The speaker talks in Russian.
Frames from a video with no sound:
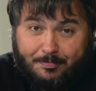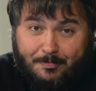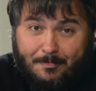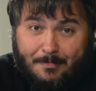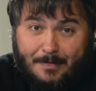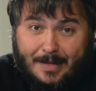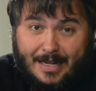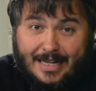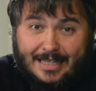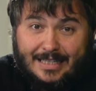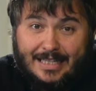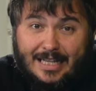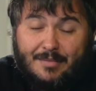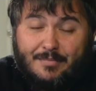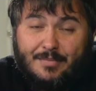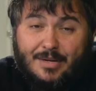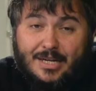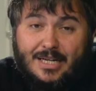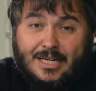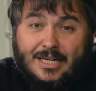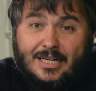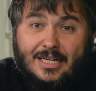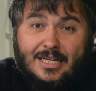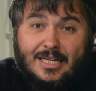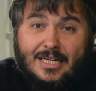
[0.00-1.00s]
когда
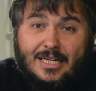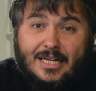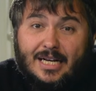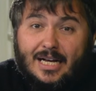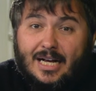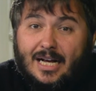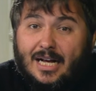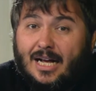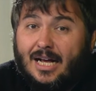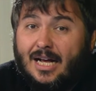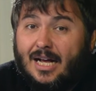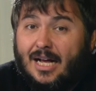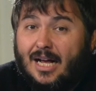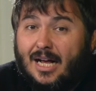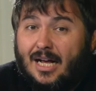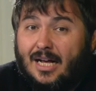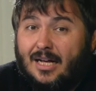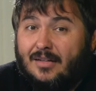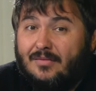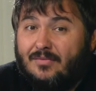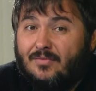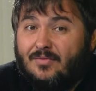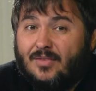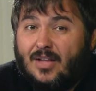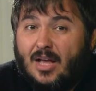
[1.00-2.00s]
мы а,
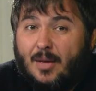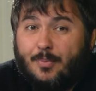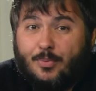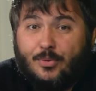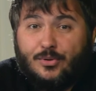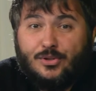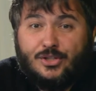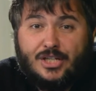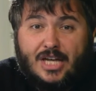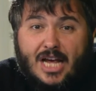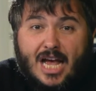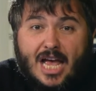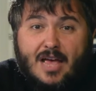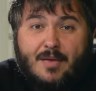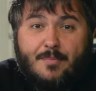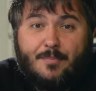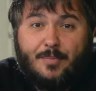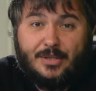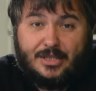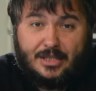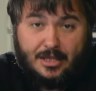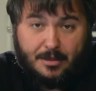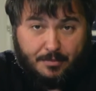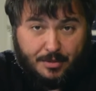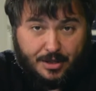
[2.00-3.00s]
опускаем
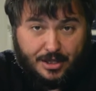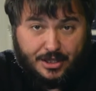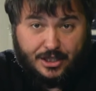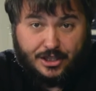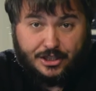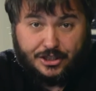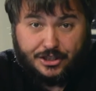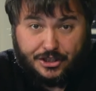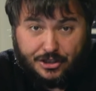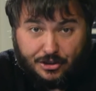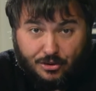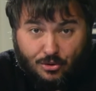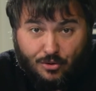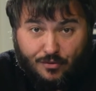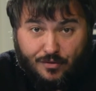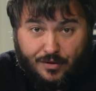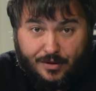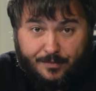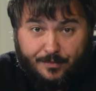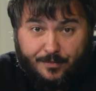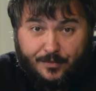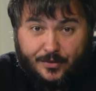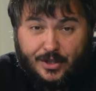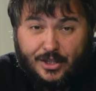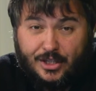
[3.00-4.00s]
потребление
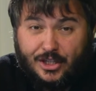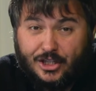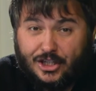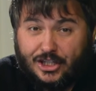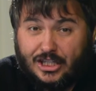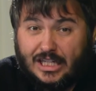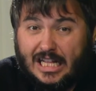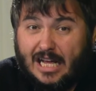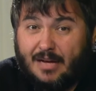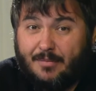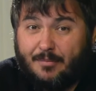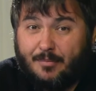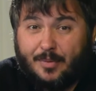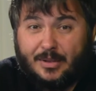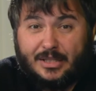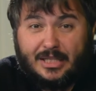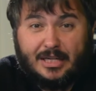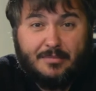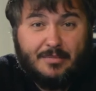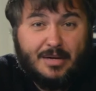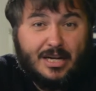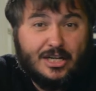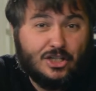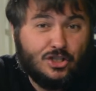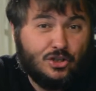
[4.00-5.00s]
слова и начинаем
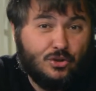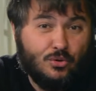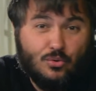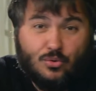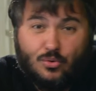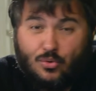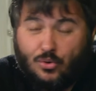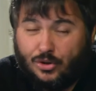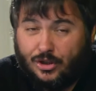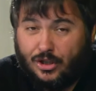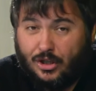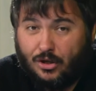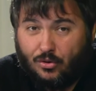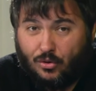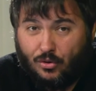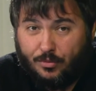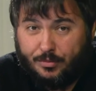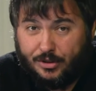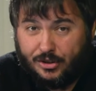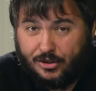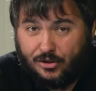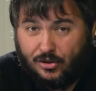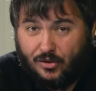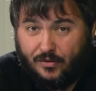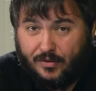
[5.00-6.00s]
потреблять что угодно,
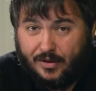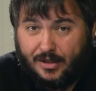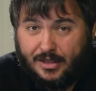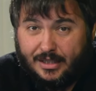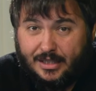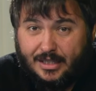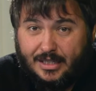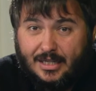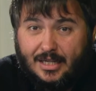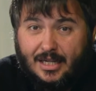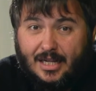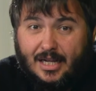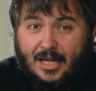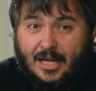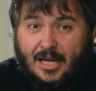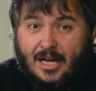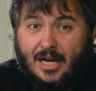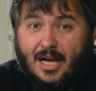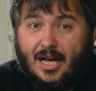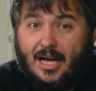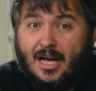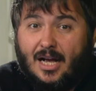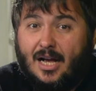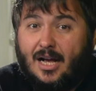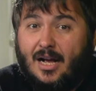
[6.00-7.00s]
кроме слова,
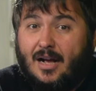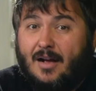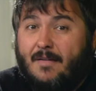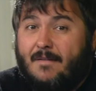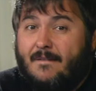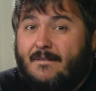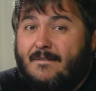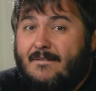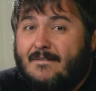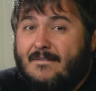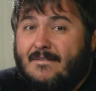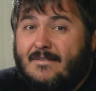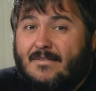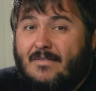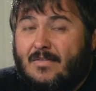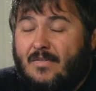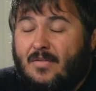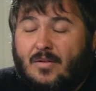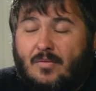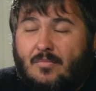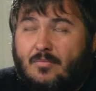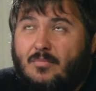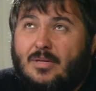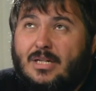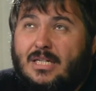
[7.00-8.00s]
а,
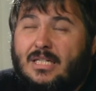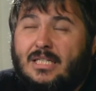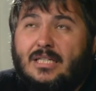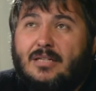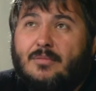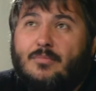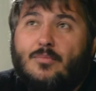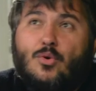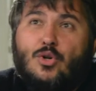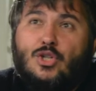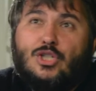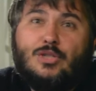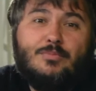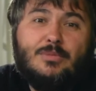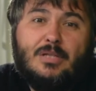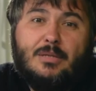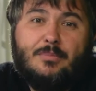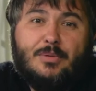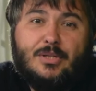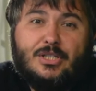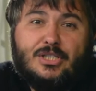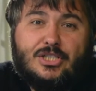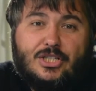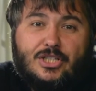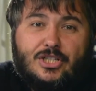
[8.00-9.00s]
мы не можем
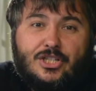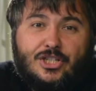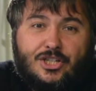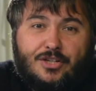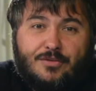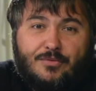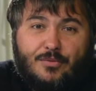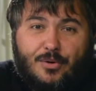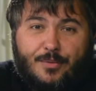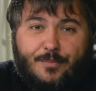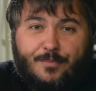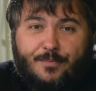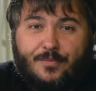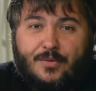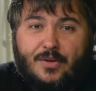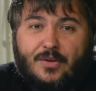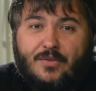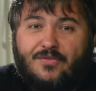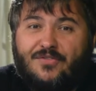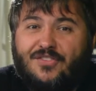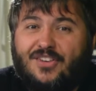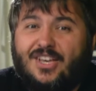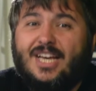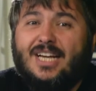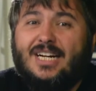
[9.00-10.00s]
добиться ничего.
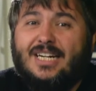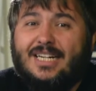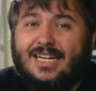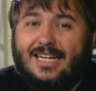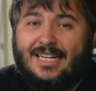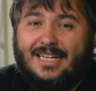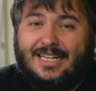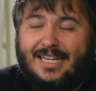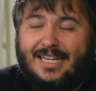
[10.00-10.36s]
Вера